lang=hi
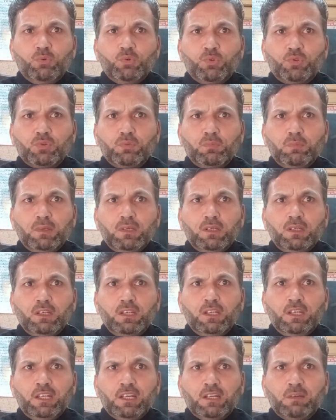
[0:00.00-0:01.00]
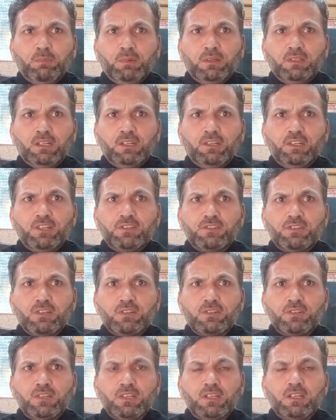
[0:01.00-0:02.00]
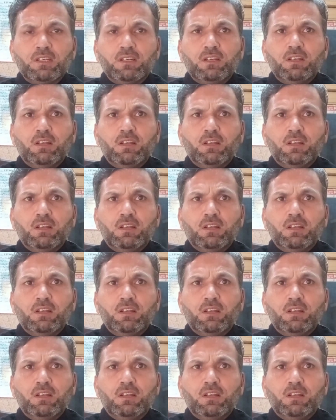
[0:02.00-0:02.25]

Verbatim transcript: उसमें एक मदर टिंचर से